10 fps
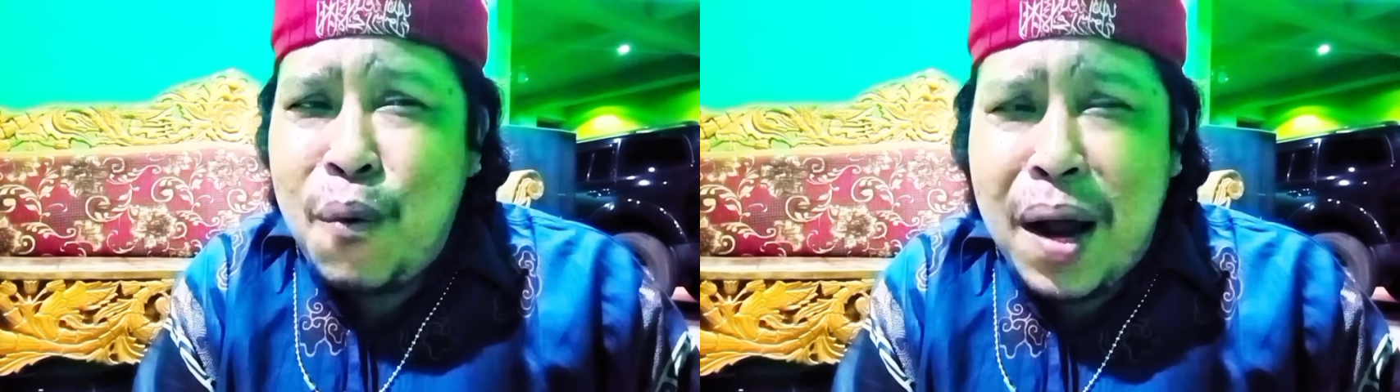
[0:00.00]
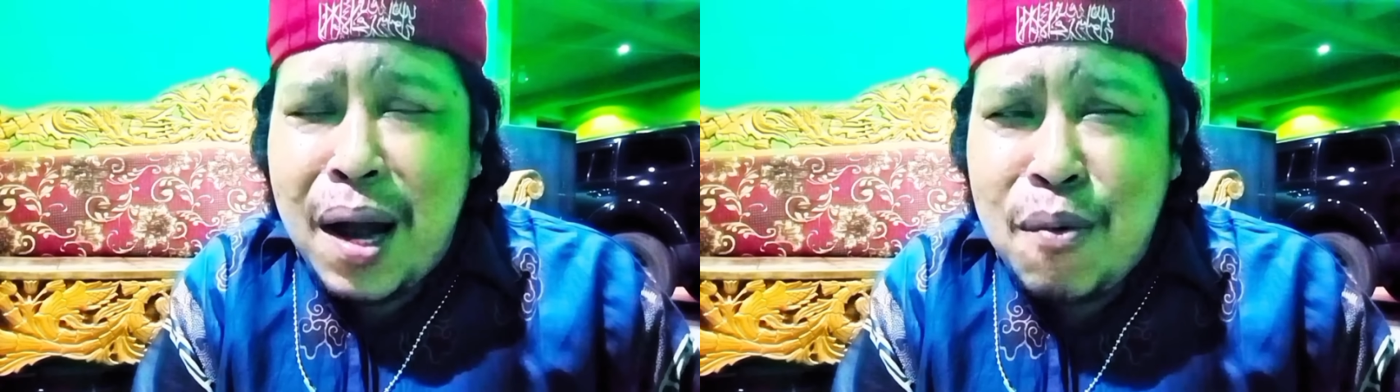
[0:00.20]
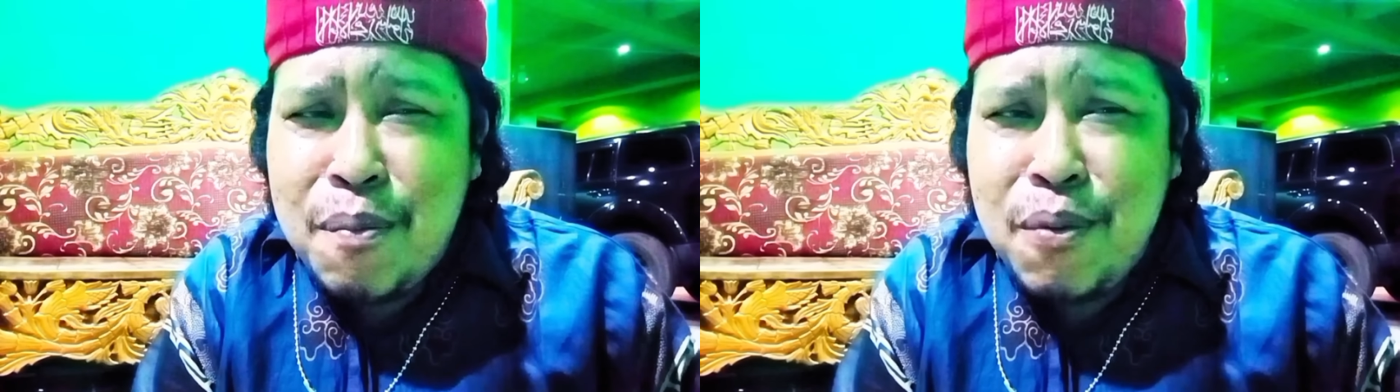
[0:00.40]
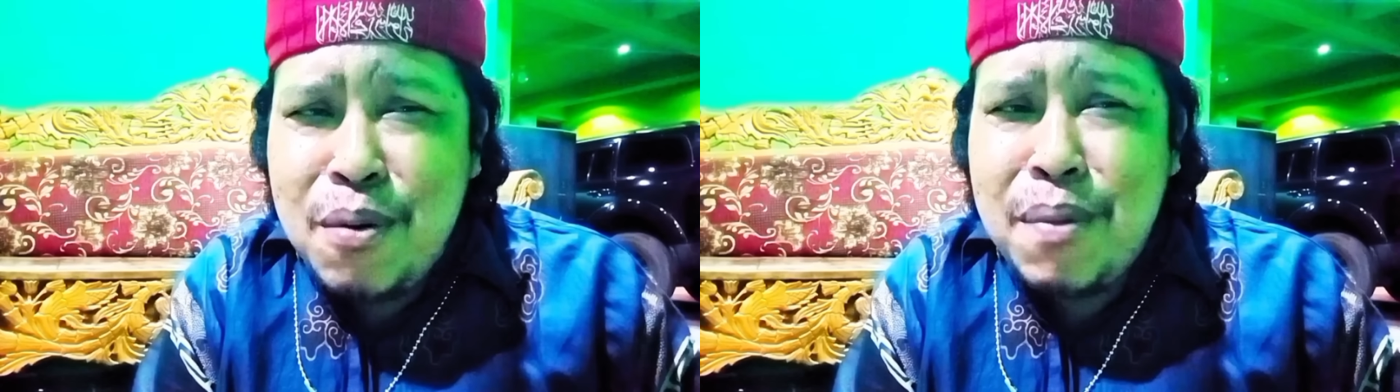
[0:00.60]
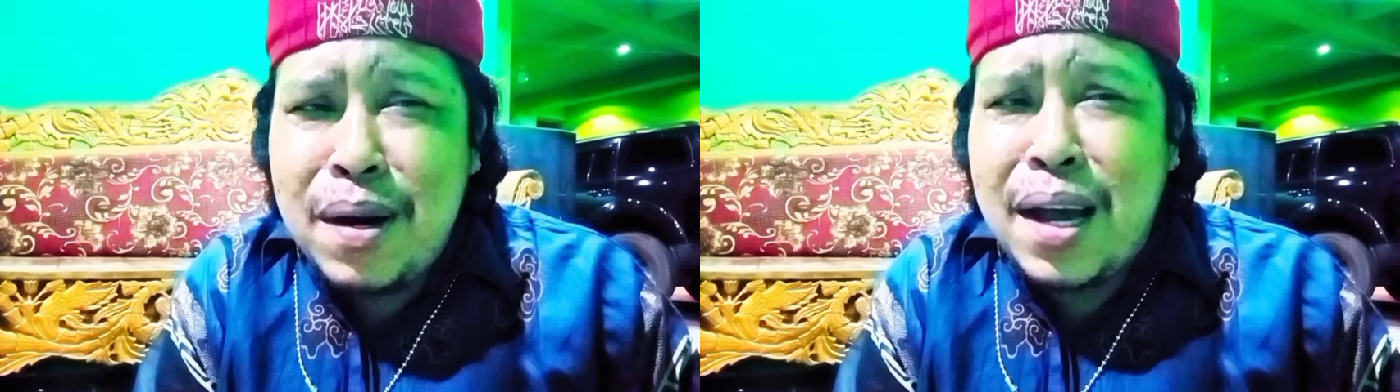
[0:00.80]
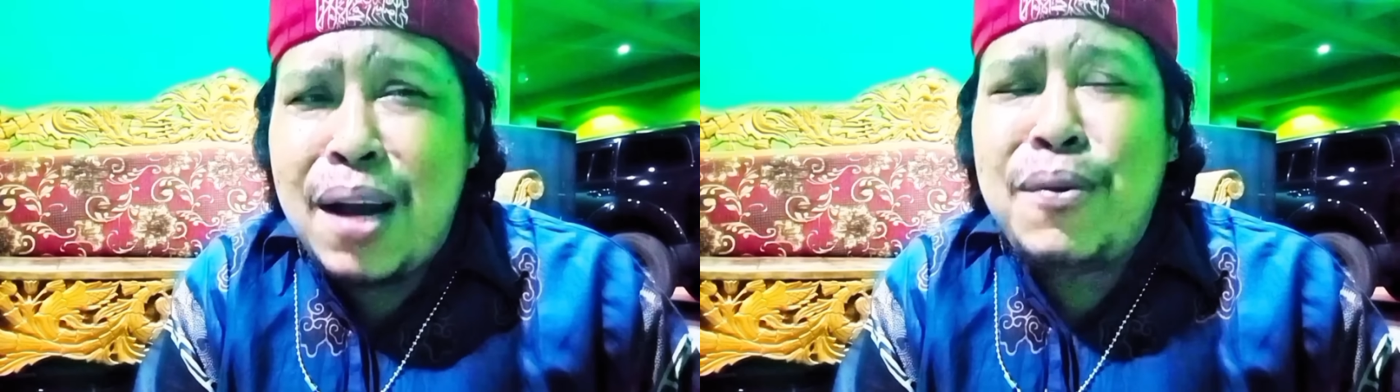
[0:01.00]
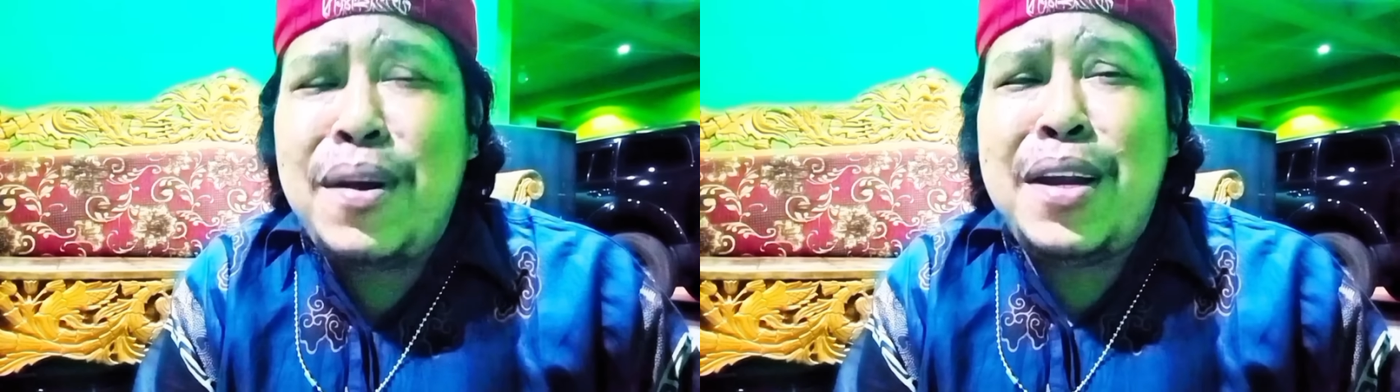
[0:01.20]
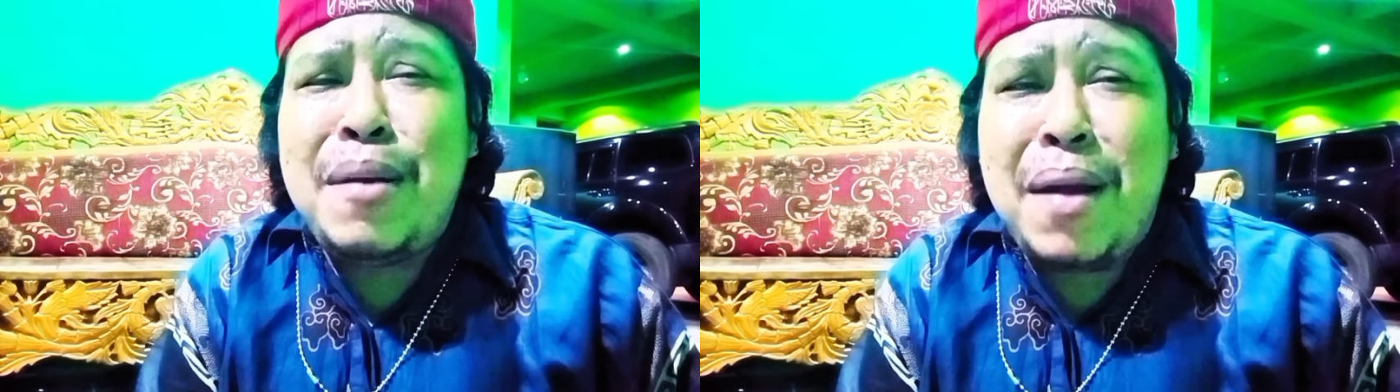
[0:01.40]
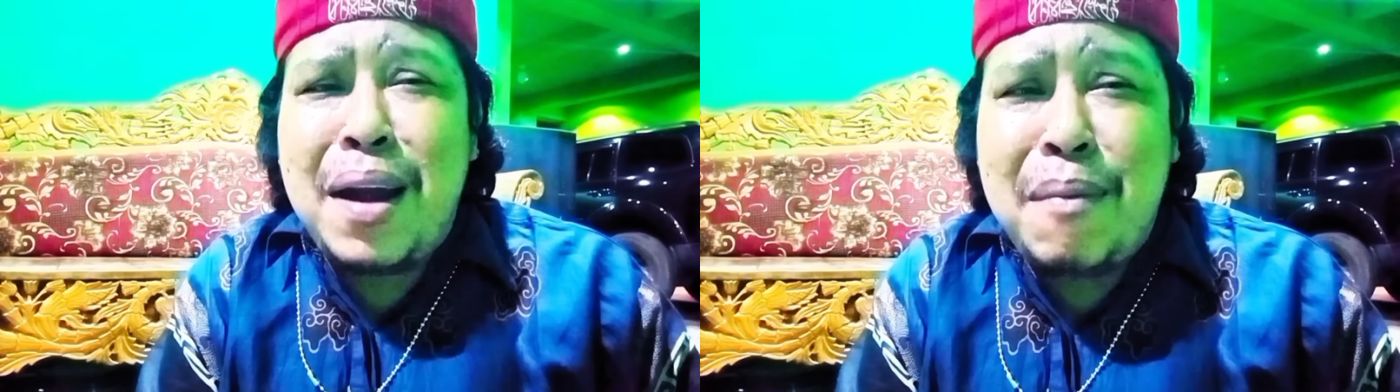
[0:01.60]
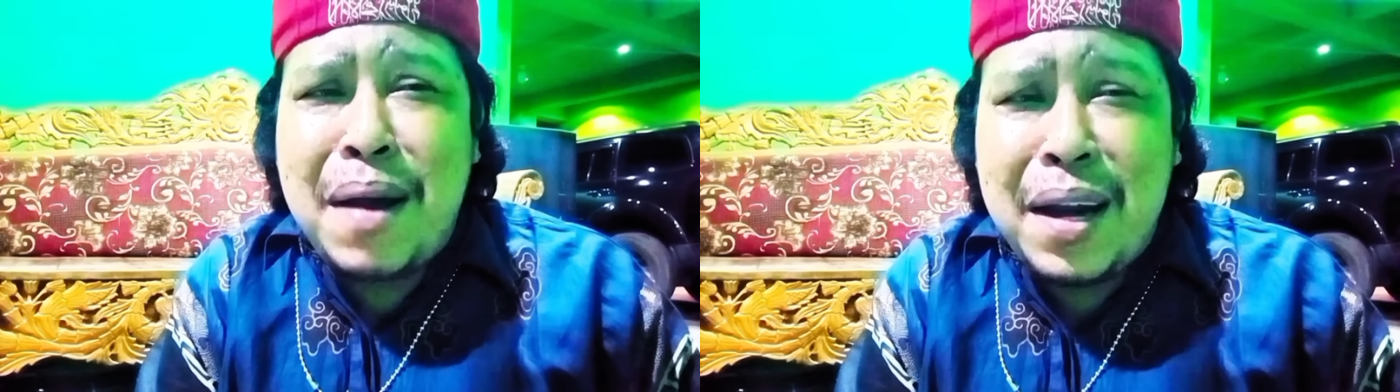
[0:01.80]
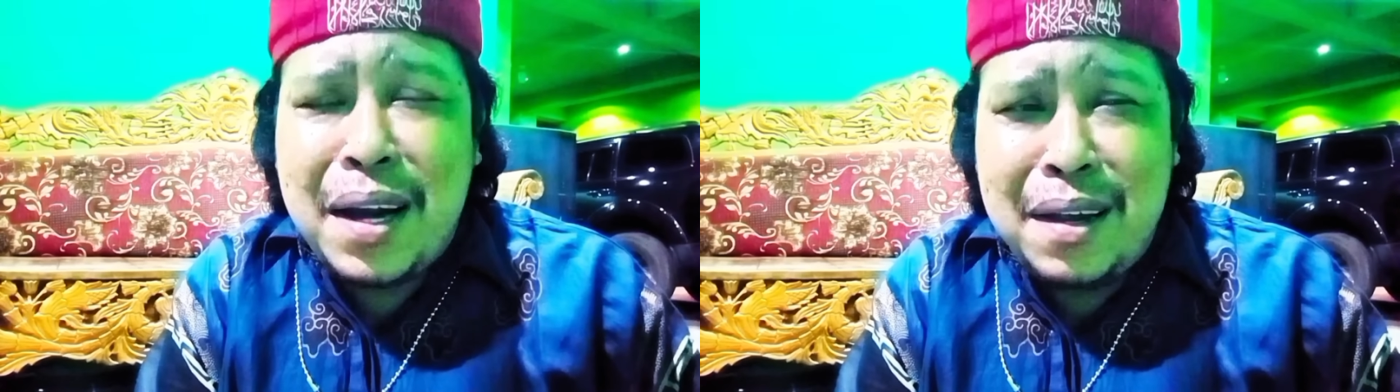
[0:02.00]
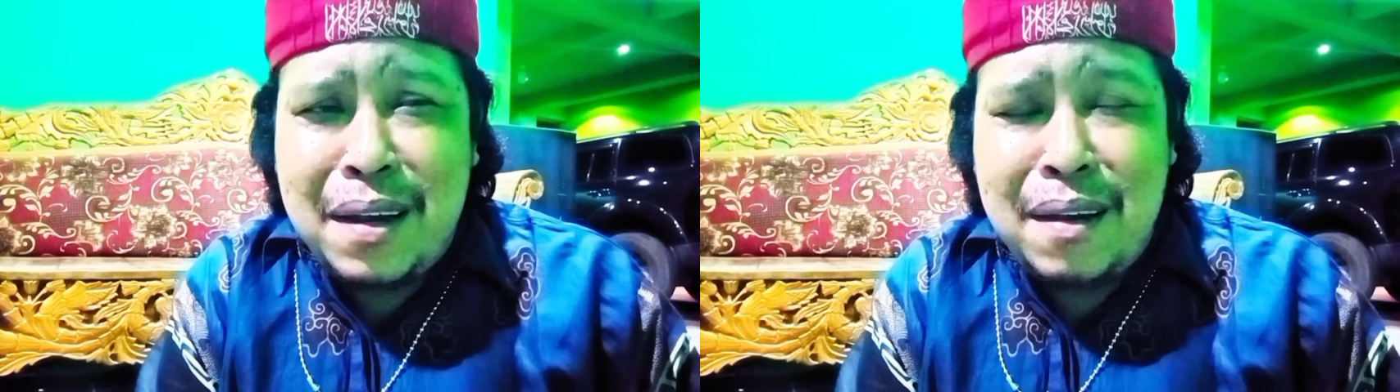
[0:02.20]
walaupun bertarungnya di malam hari